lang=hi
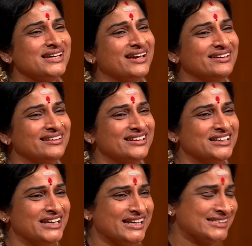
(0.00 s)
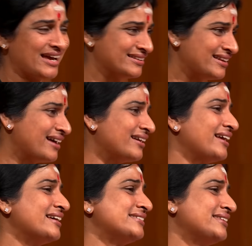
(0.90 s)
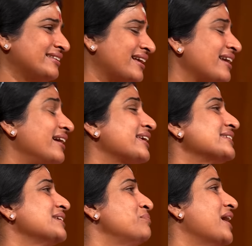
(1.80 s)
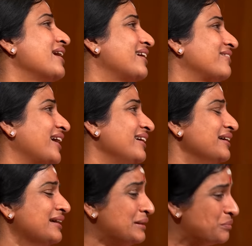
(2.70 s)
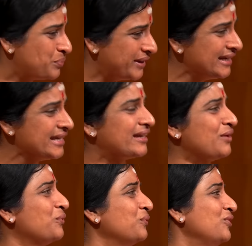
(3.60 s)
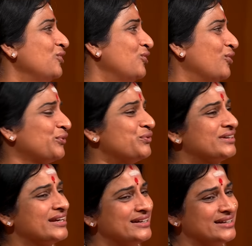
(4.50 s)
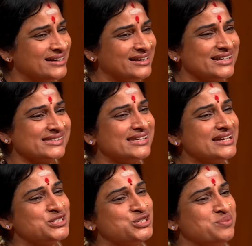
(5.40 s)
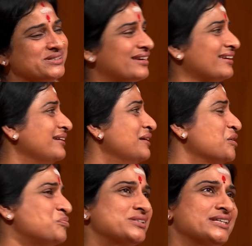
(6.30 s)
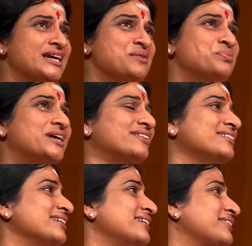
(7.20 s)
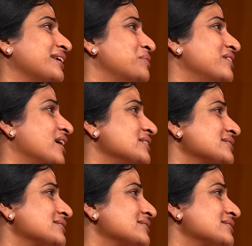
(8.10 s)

जाए एक शानदार एक इज्जतदार लड़के से ब्याह करवाए पढ़ी लिखी हो और उनके घर गृहस्थी अच्छी बसे बस यही हम प्रार्थना करते हैं भगवान